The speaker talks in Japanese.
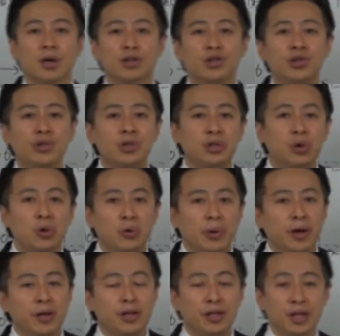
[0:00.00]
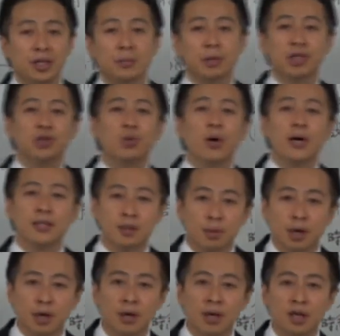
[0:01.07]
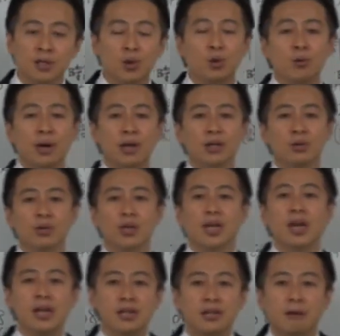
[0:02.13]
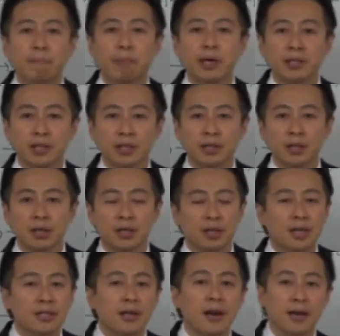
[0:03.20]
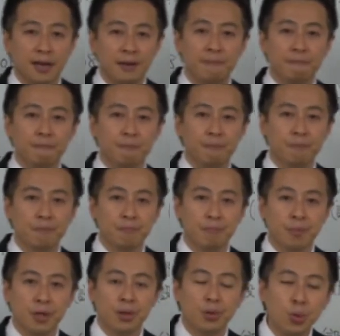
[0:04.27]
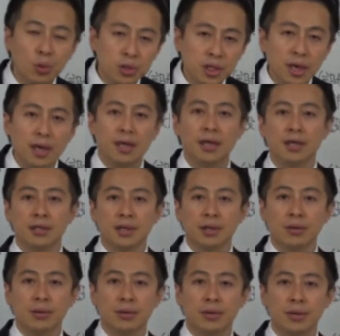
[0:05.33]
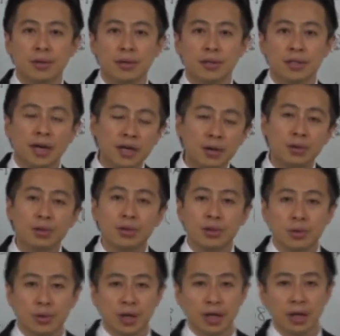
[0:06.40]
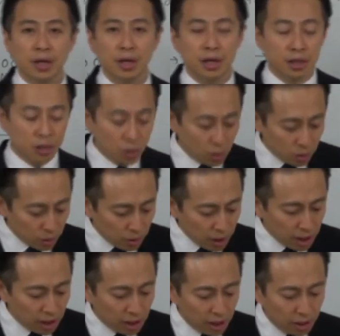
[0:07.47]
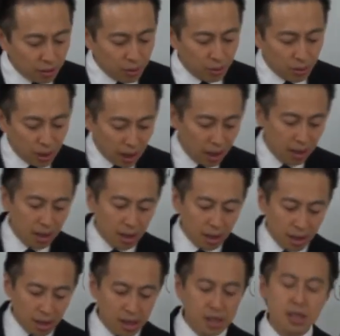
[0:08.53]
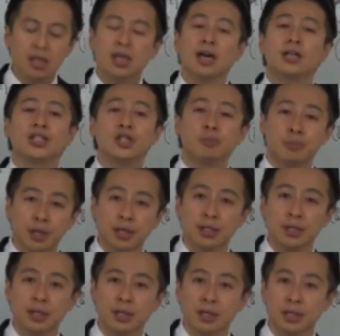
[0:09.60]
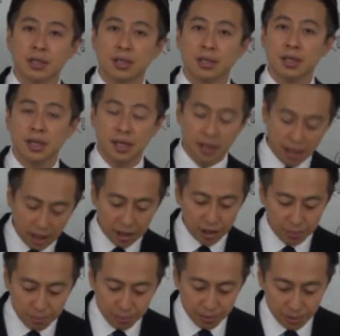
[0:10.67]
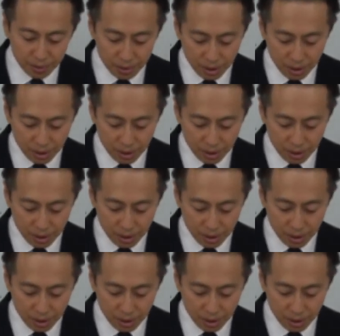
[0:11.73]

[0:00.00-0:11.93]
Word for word: から就職フェアに出せば人が集まるその回答じゃ現実は罰です出せないじゃあどうしたらいいんですかと採用する時にその時に出てくるのがインターンシップですインターンシップ